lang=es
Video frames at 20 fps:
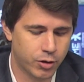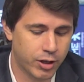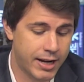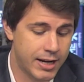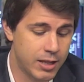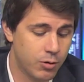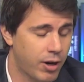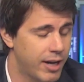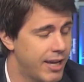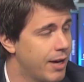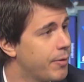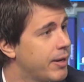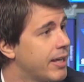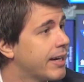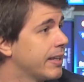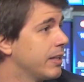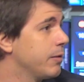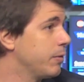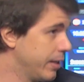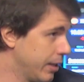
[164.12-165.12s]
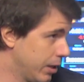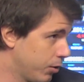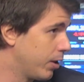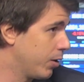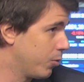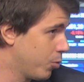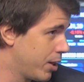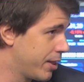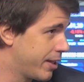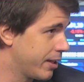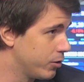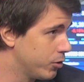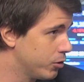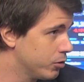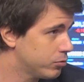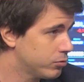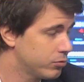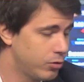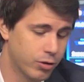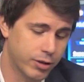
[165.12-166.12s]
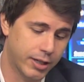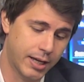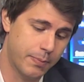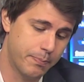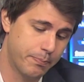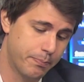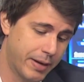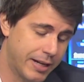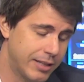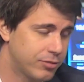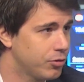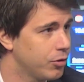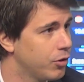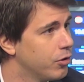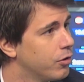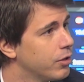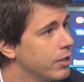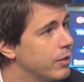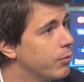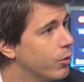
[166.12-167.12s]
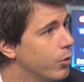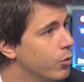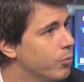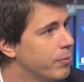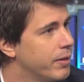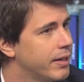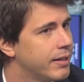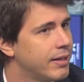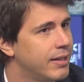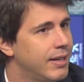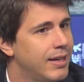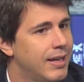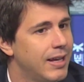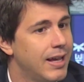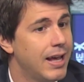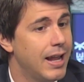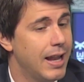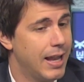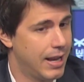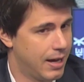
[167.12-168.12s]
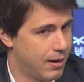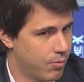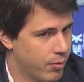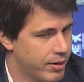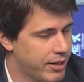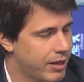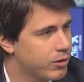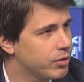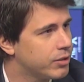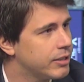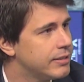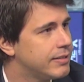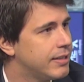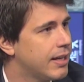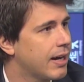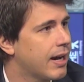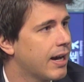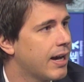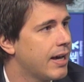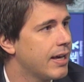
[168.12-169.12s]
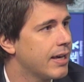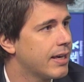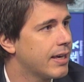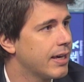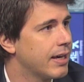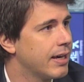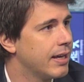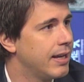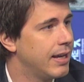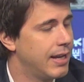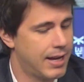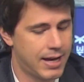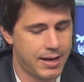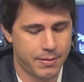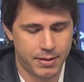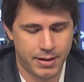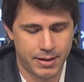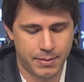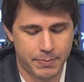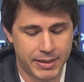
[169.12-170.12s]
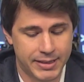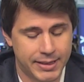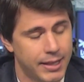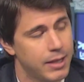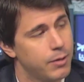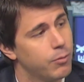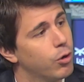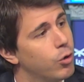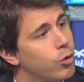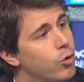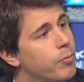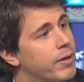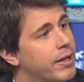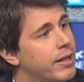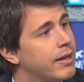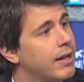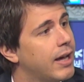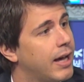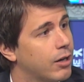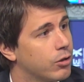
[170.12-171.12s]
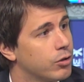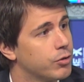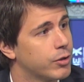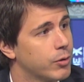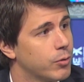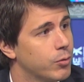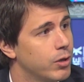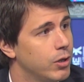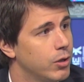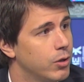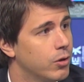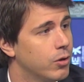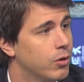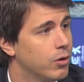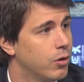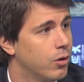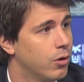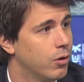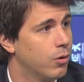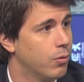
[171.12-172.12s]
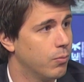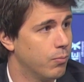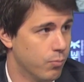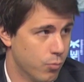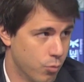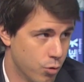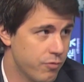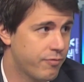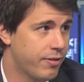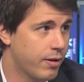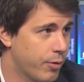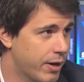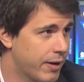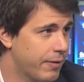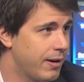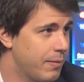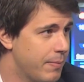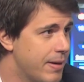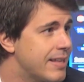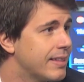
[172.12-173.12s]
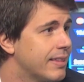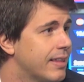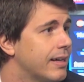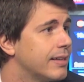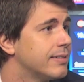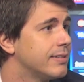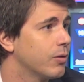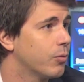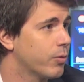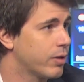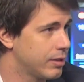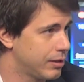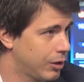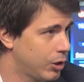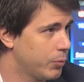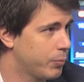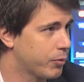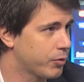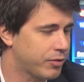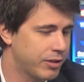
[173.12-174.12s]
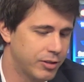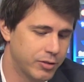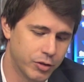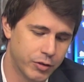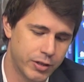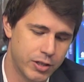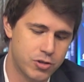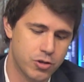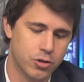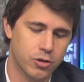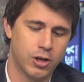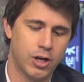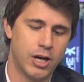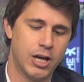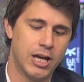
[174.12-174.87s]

orgánico, ahí habría que dividirlo de vuelta en dos, lo que es precio y volumen. La buena noticia acá es que la pata de volumen ha contribuido muy favorablemente a ese 42%. De hecho,